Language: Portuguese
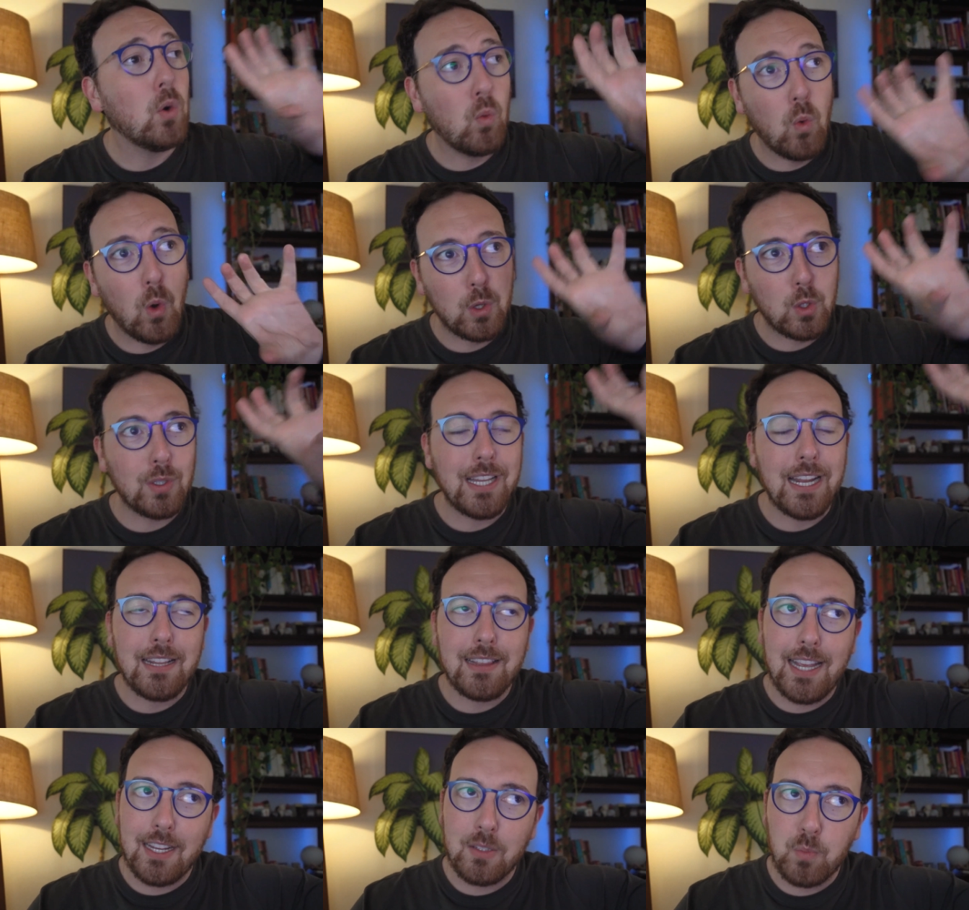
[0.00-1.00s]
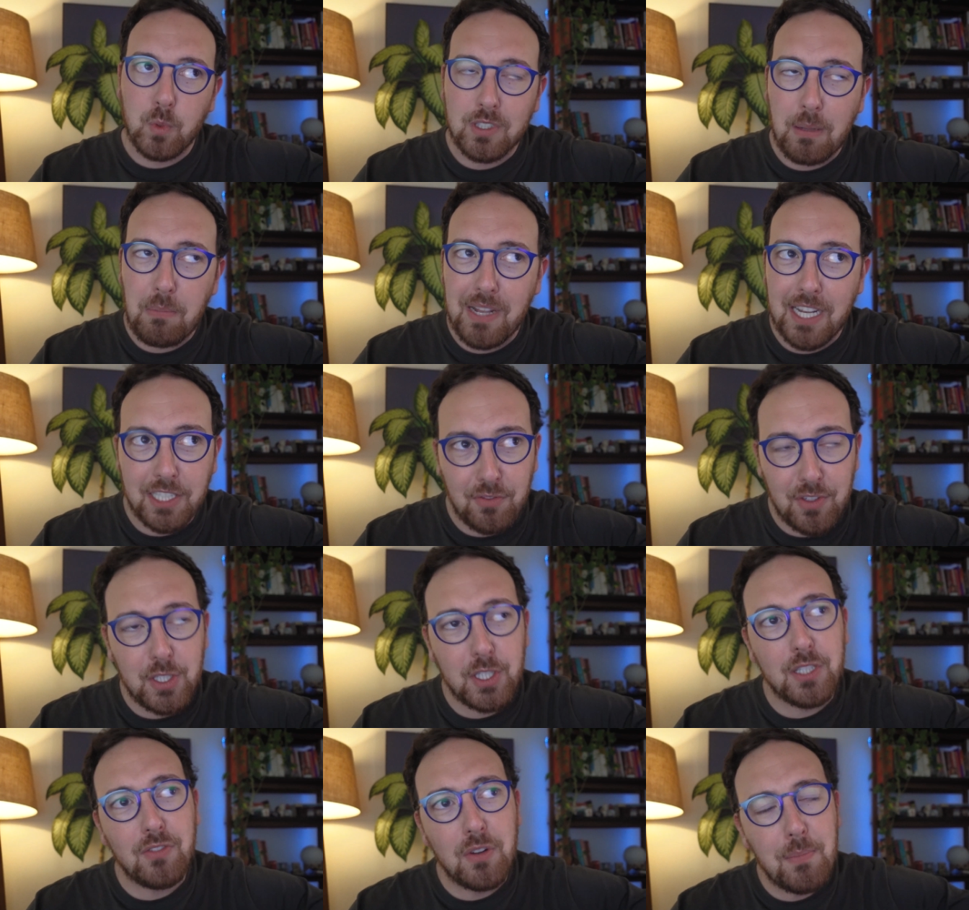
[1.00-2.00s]
O outro tem que ter responsabilidade
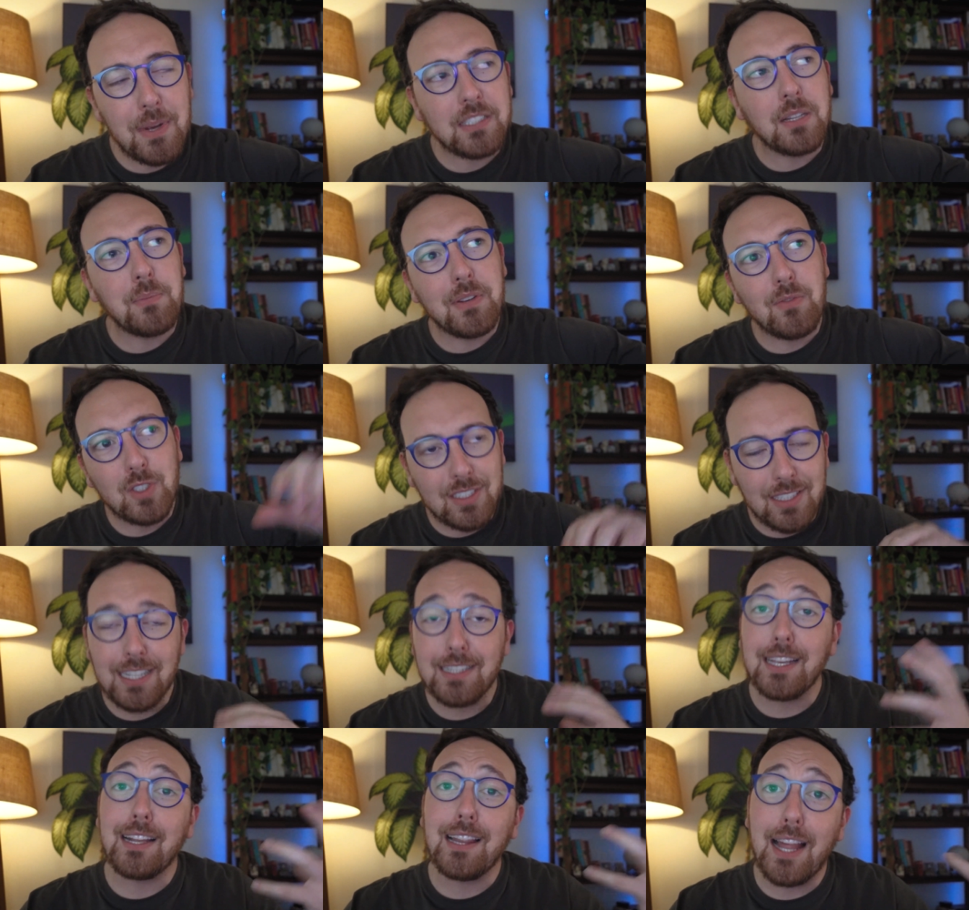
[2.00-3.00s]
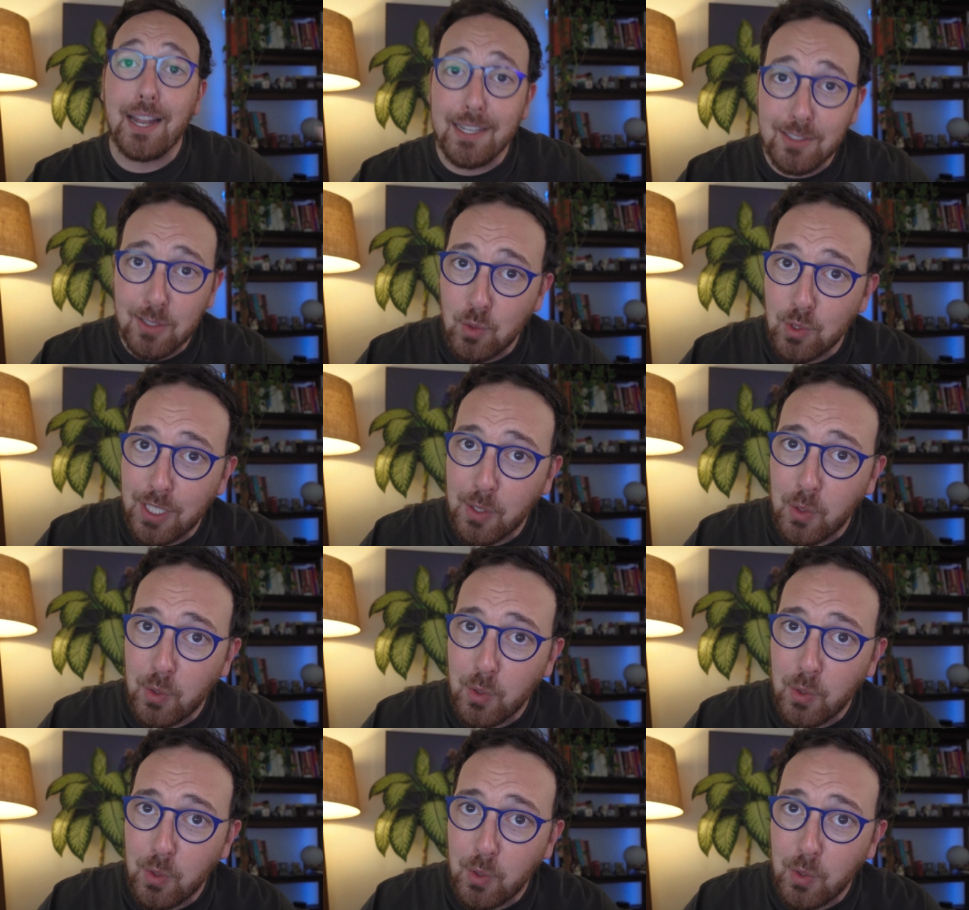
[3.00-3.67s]
afetiva, mas também você tem que ter clareza do que está